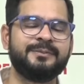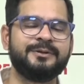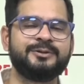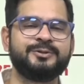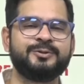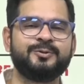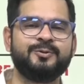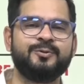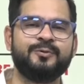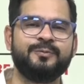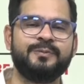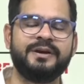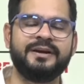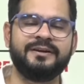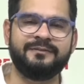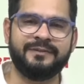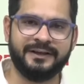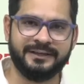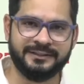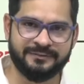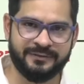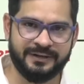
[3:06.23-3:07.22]
बच्चों को भी
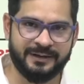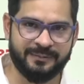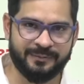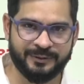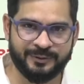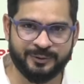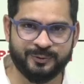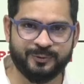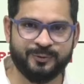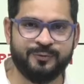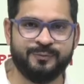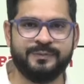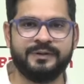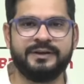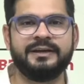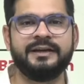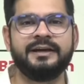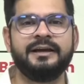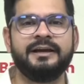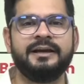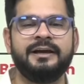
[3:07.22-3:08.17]
एडवांस वाले बच्चों को भी